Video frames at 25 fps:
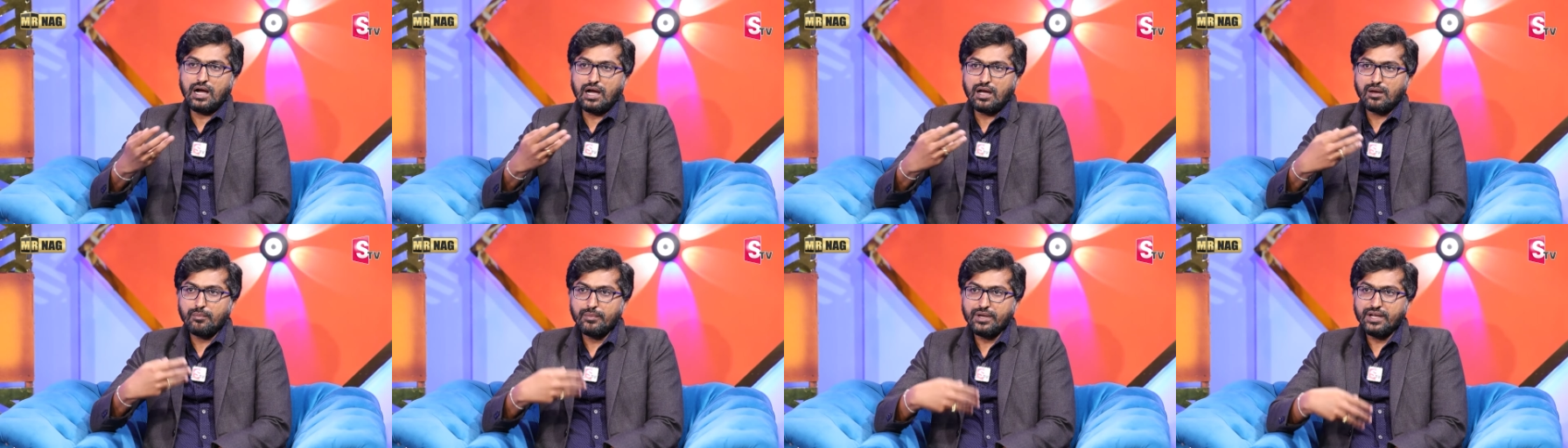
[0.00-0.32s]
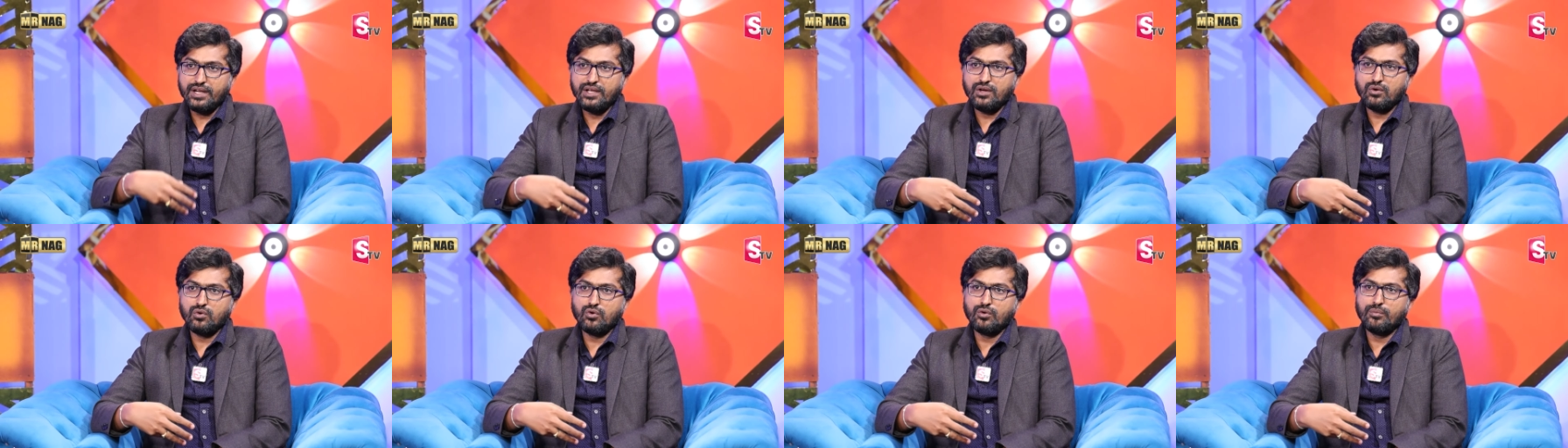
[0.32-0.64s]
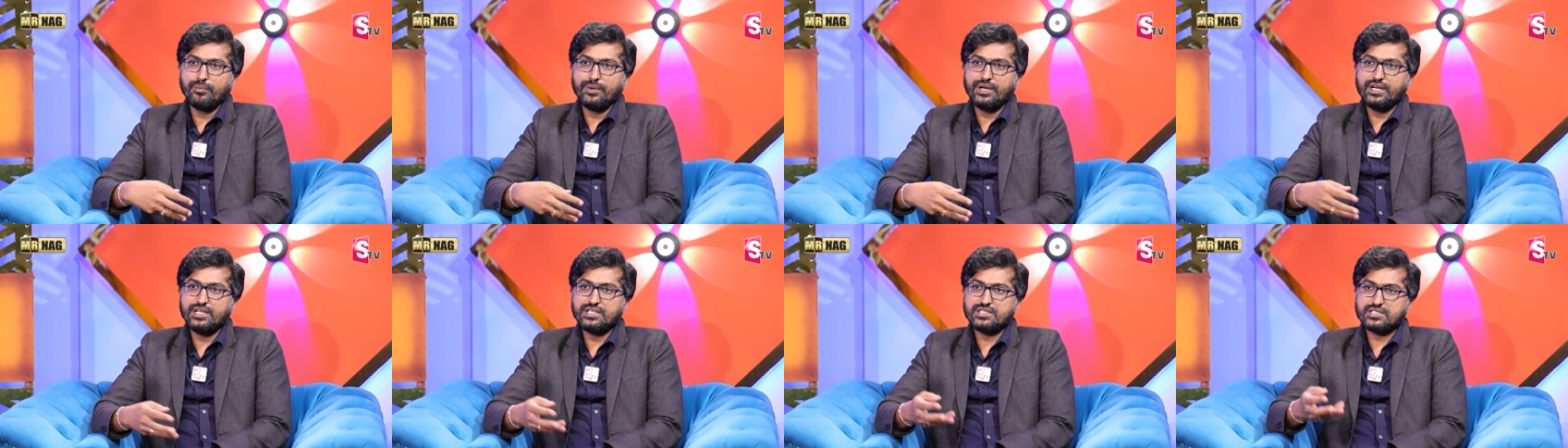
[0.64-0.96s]
ఆమెనే
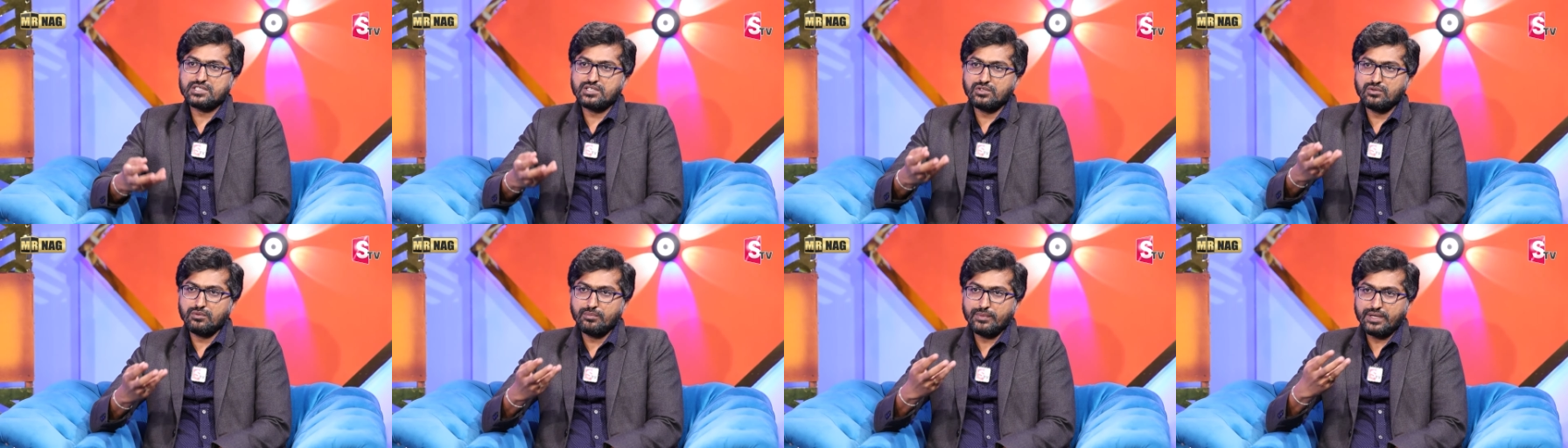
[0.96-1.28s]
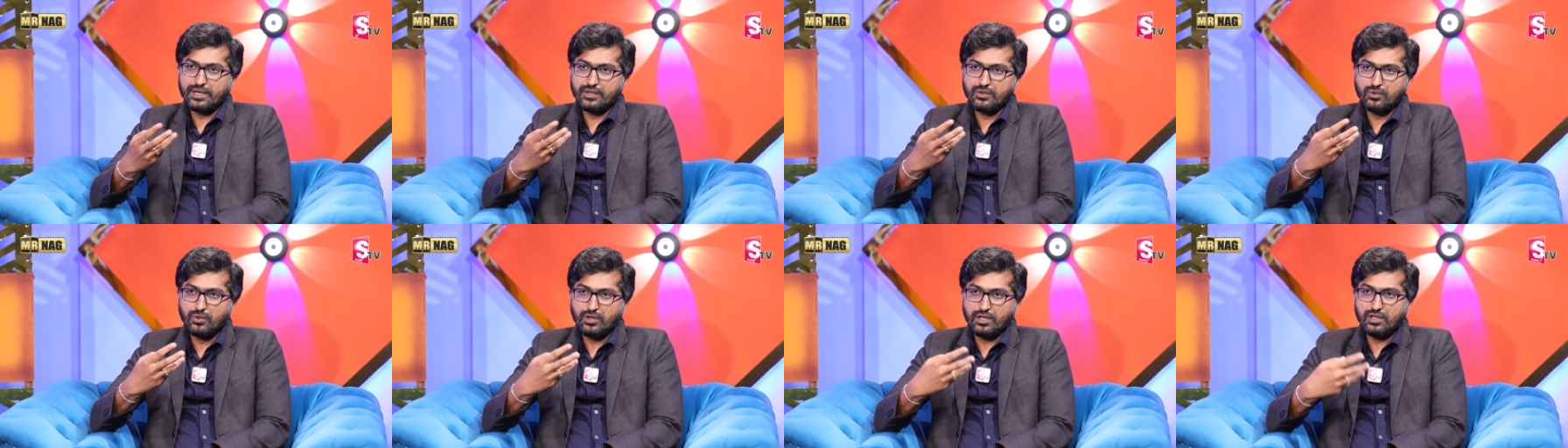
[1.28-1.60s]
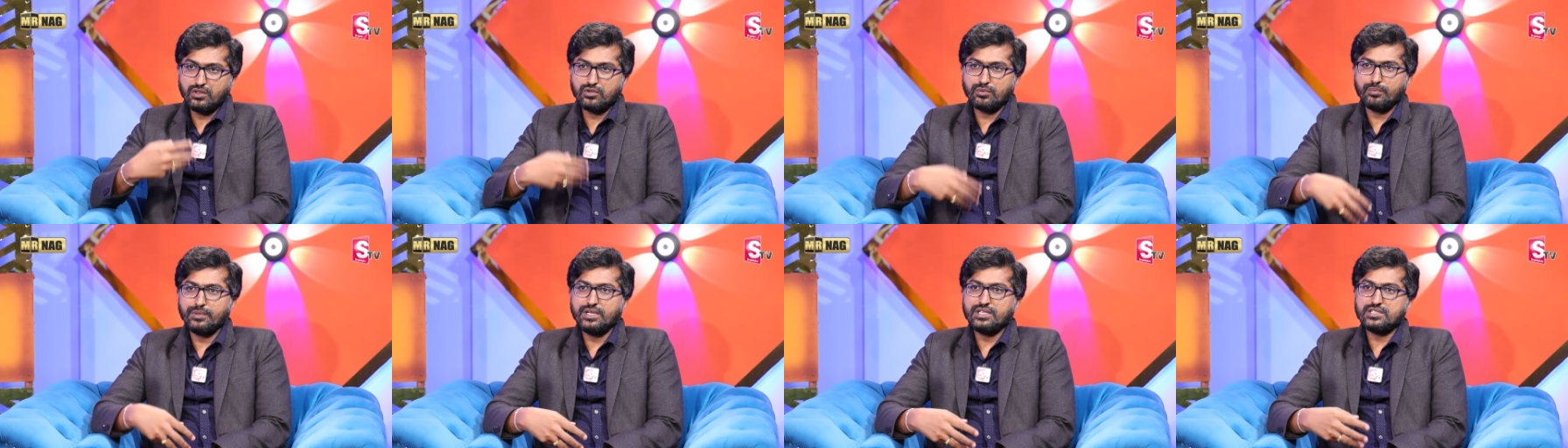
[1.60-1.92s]
హోమ్ మినిస్ట్రీ మరియు
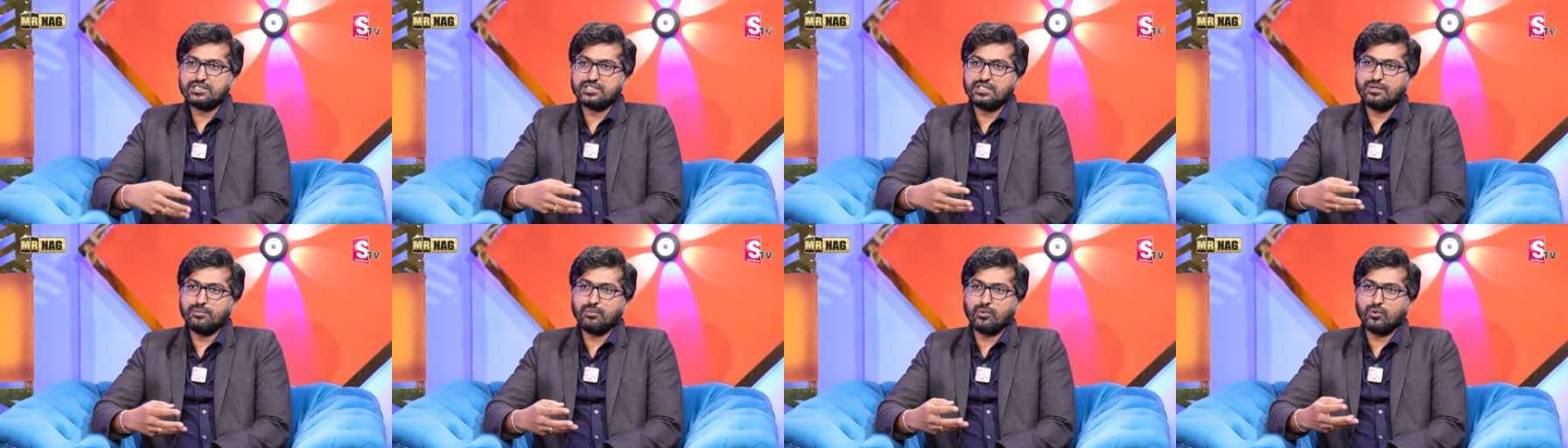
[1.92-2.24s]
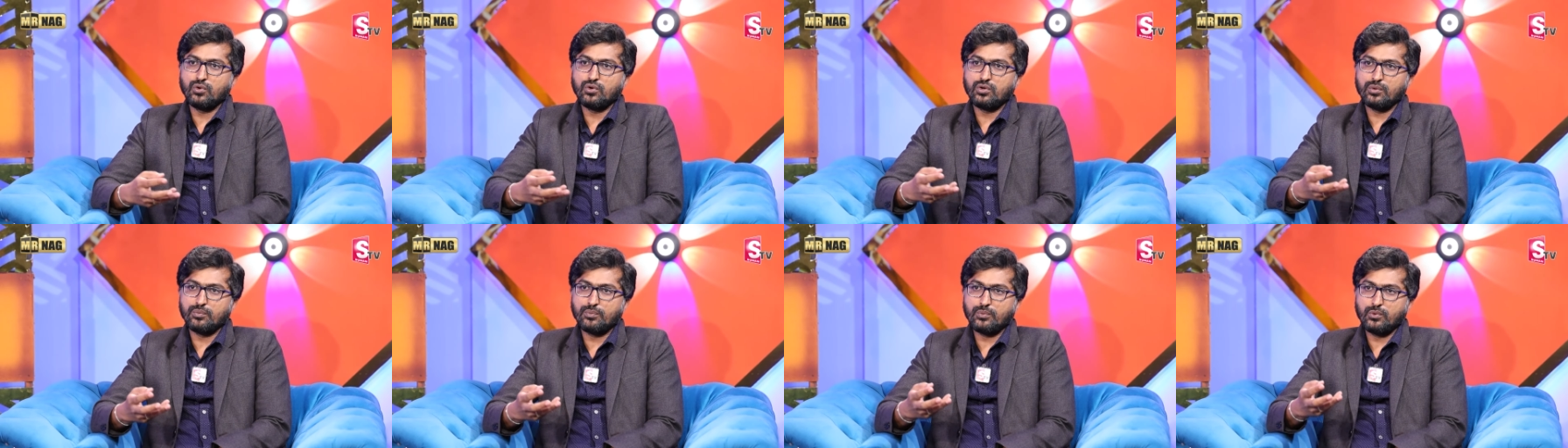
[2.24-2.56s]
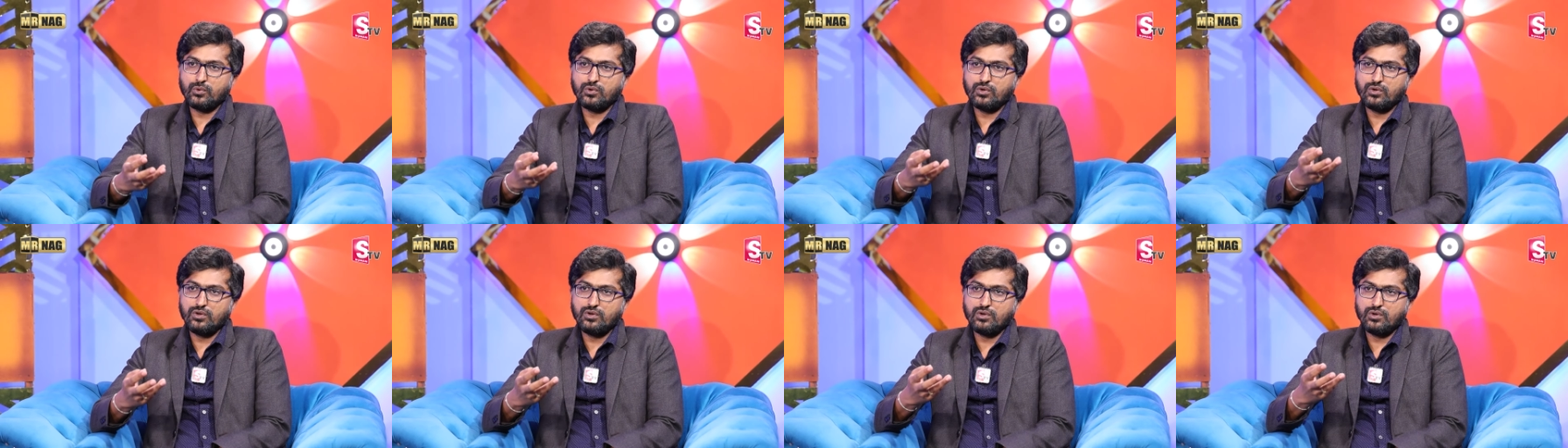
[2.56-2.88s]
హెల్త్ మినిస్ట్రీ పోర్టు
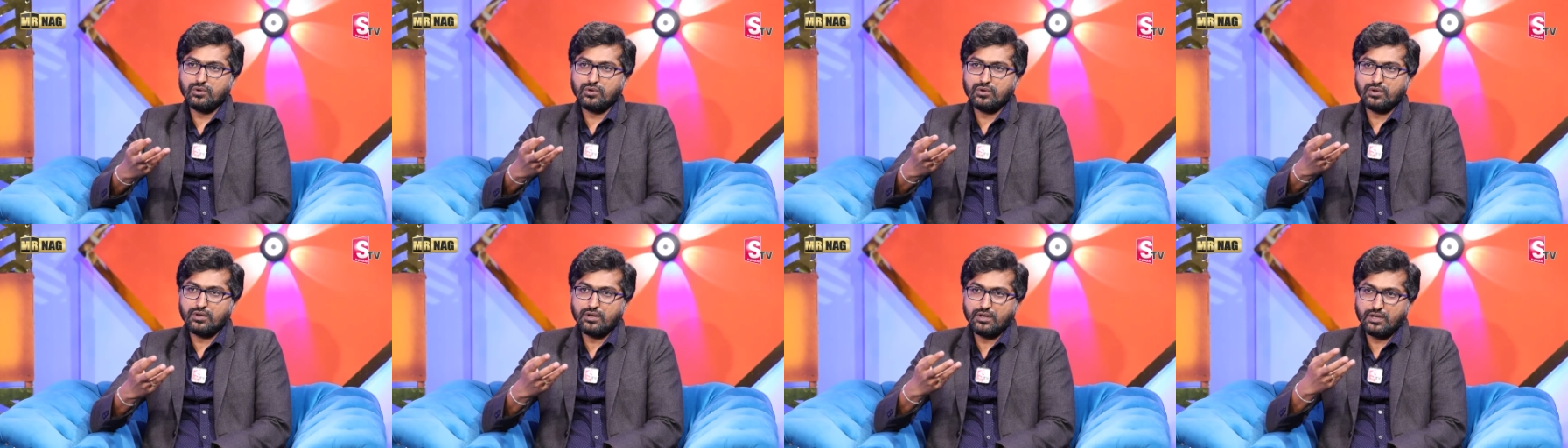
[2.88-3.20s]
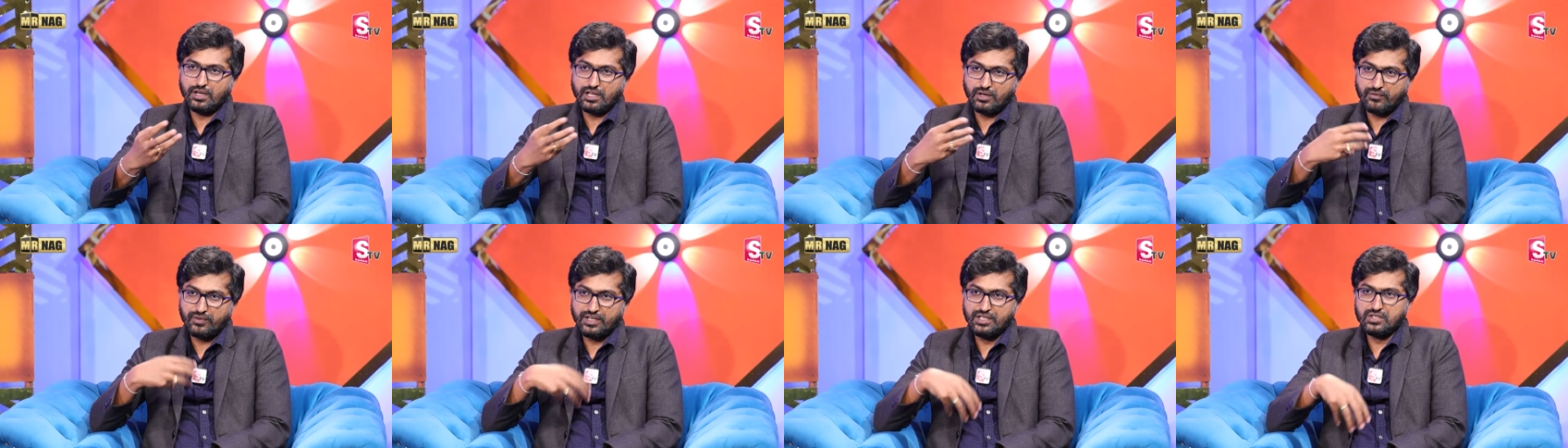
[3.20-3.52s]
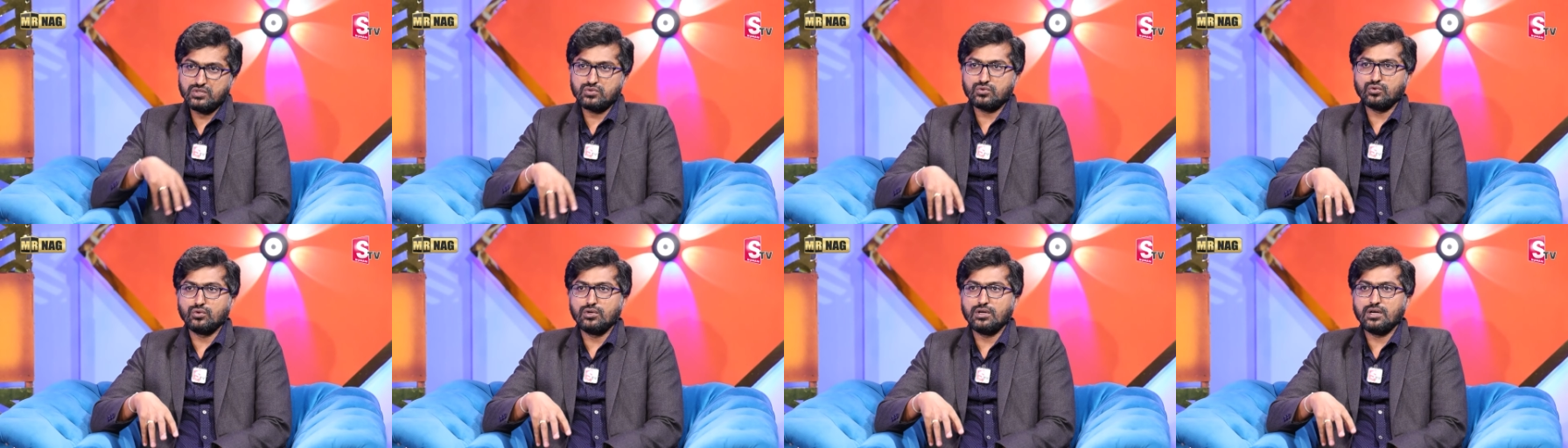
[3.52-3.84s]
పోలియో
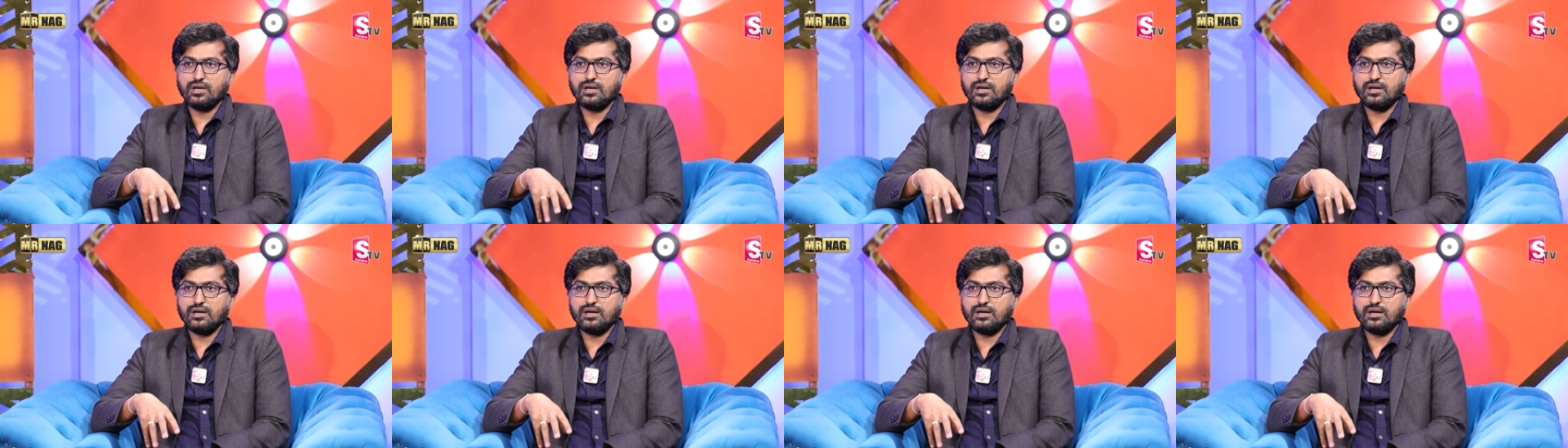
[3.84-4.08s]
నిర్వహిస్తున్న